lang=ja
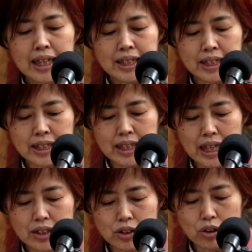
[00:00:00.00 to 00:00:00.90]
親
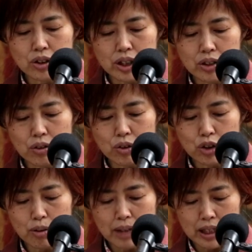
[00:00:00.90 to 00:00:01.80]
鸞聖人のお
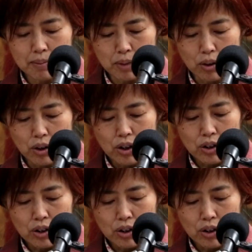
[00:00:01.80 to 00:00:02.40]
言葉にも、